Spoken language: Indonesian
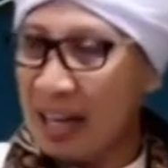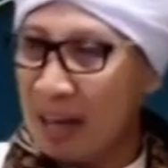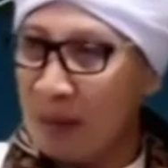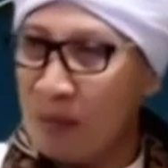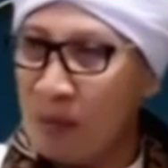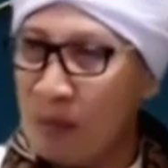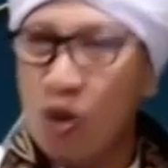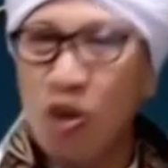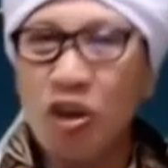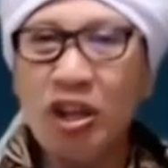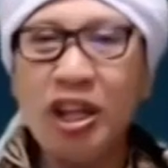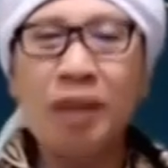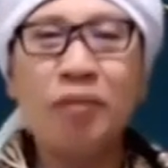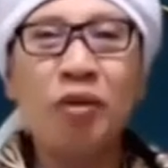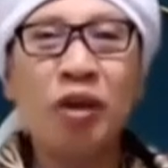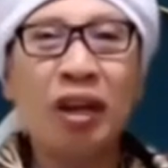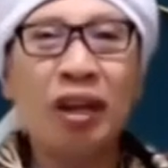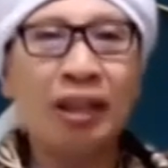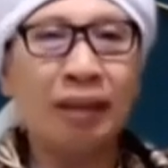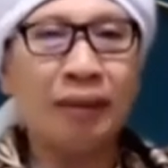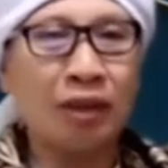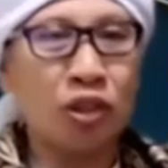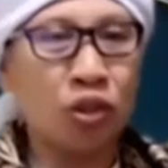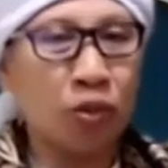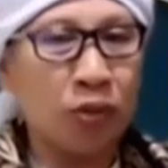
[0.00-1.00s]
Karena bunuh diri
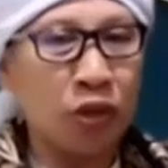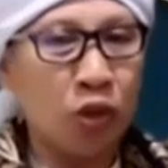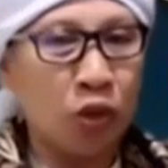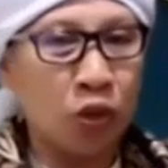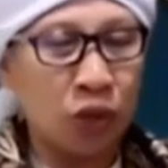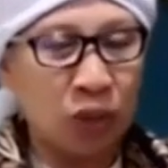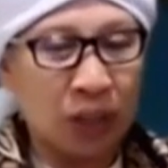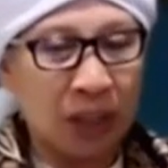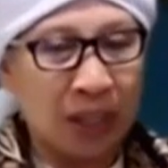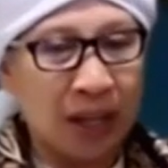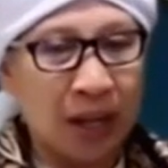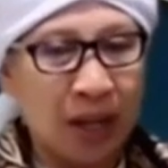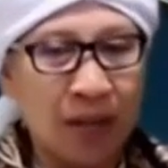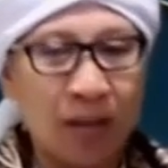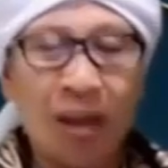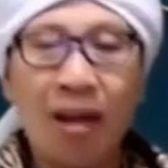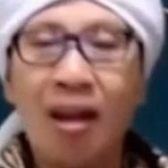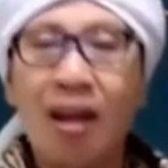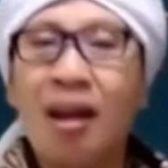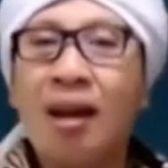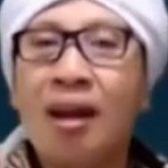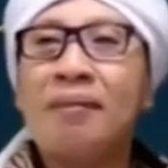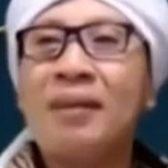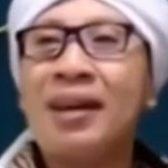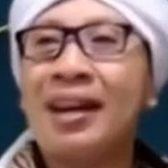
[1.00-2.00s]
bukan termasuk menyekutukan
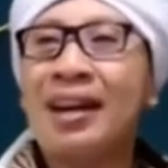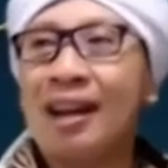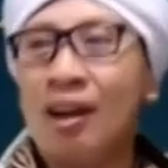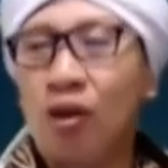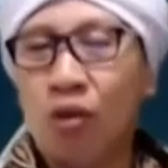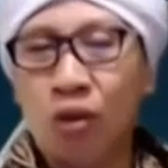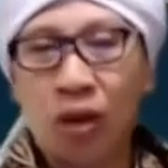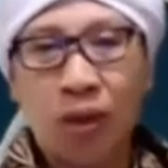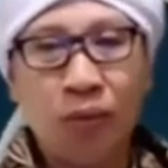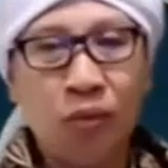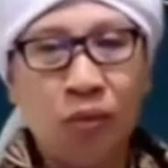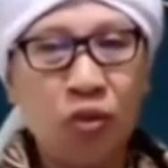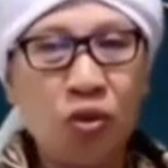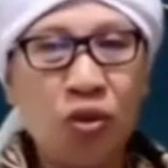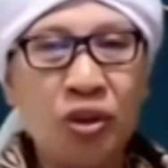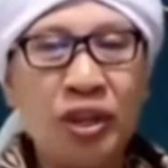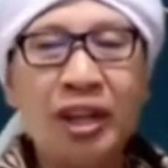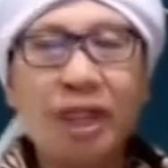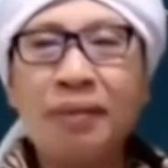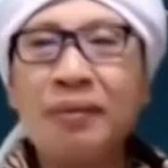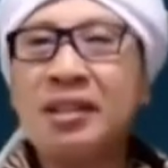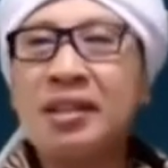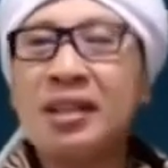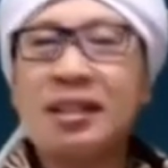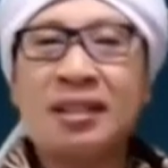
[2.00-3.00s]
Allah, maka orang
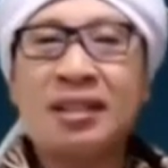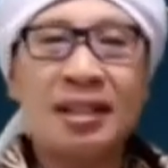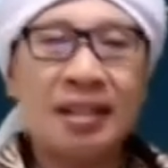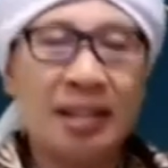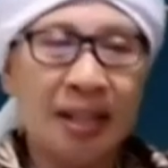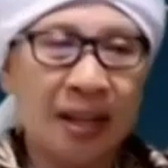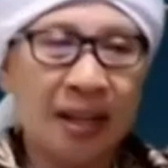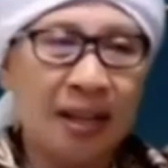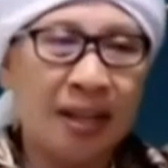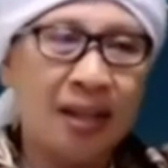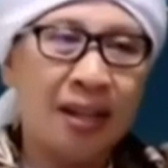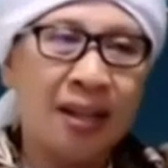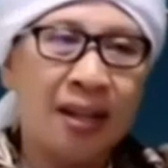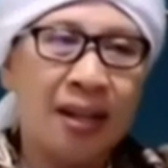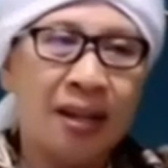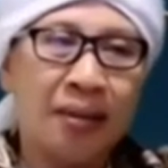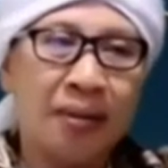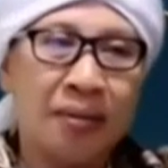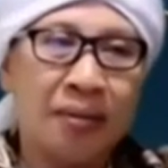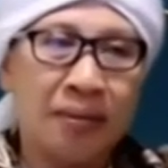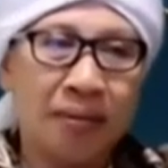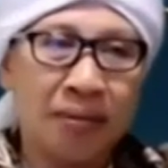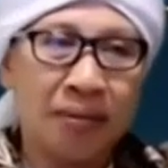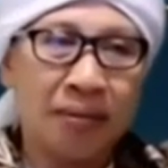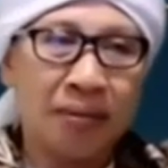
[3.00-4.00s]
bunuh diri bisa saja
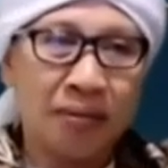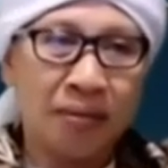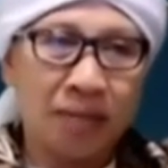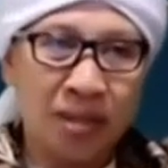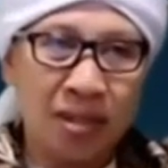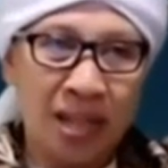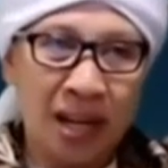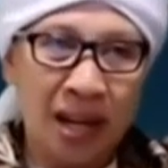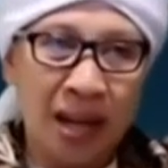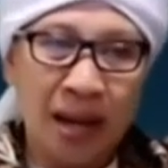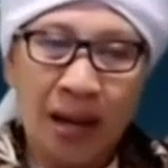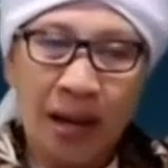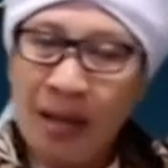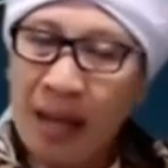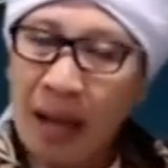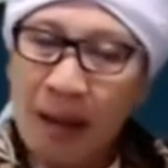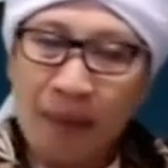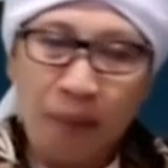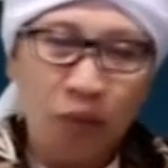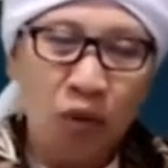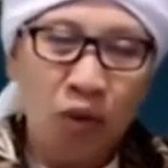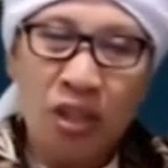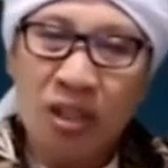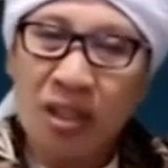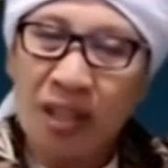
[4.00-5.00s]
hmm,
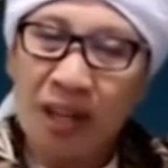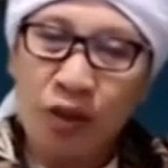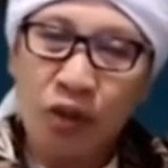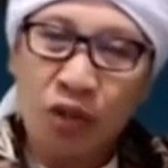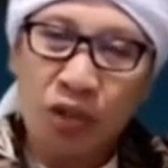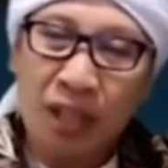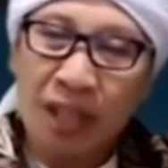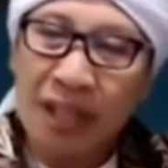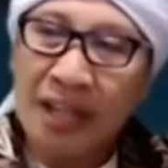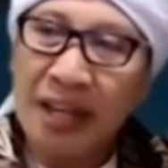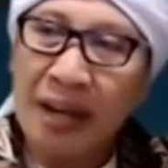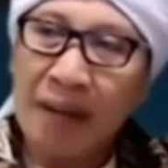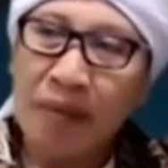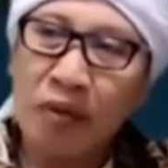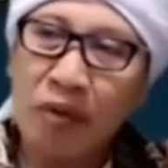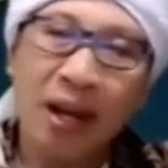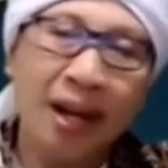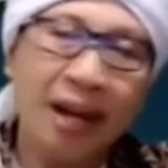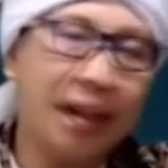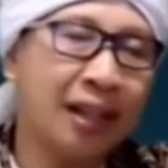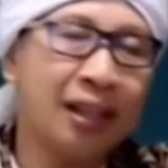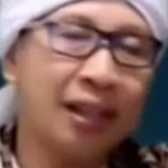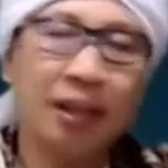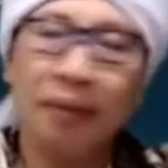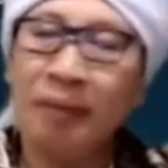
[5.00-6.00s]
diampuni setelah dosa yang
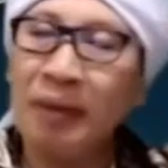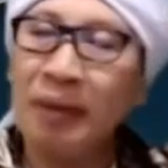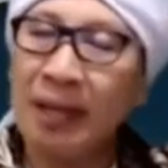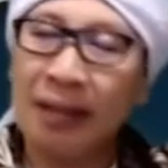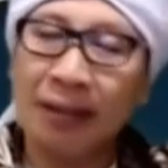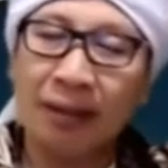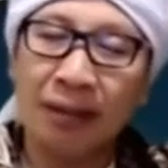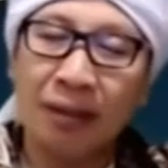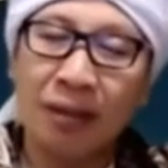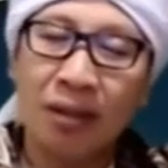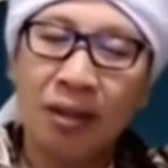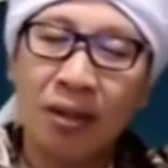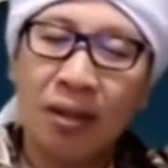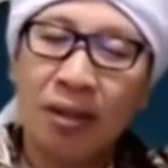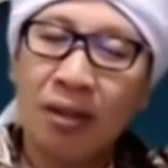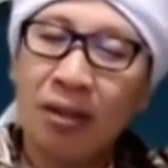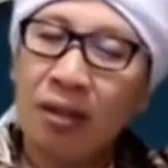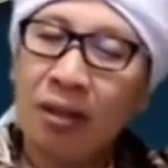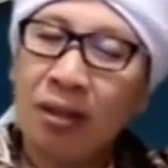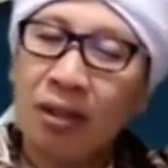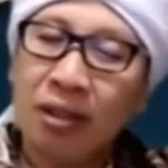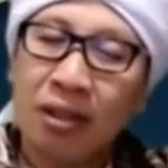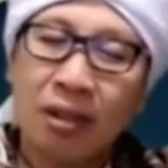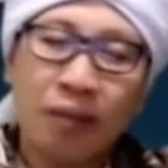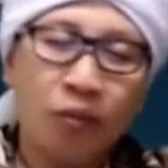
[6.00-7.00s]
diampuni. Akan tapi ingat,
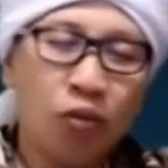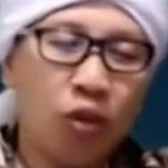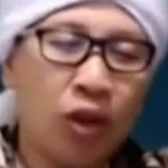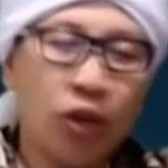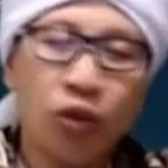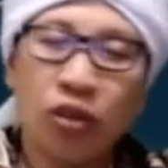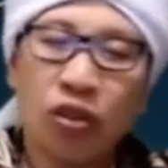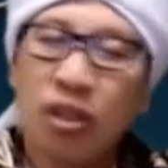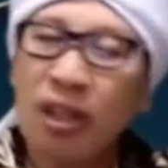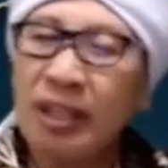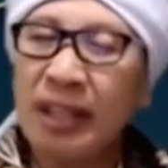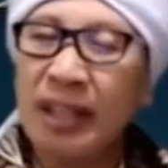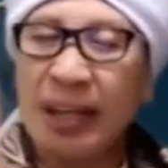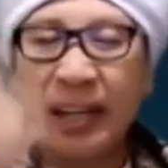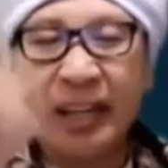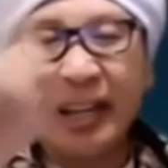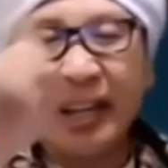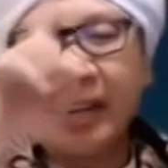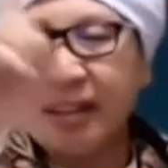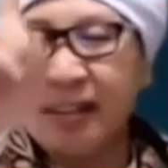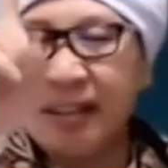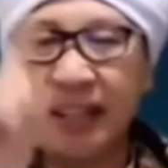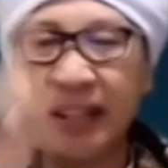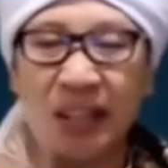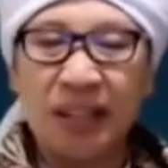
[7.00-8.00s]
semua dosa
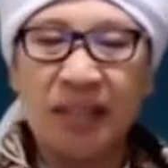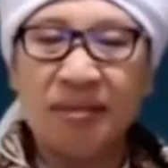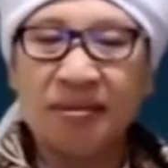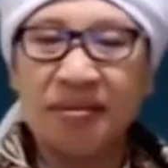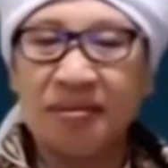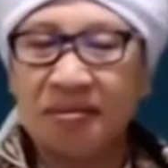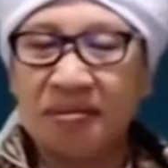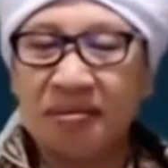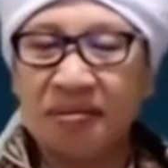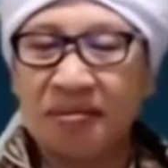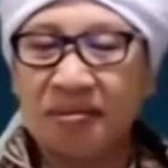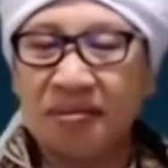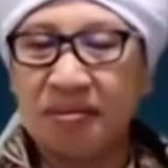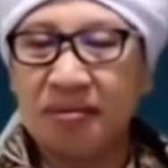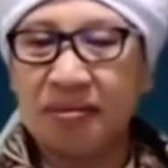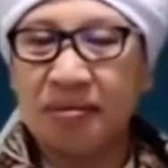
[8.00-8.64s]
jangan ngantengin.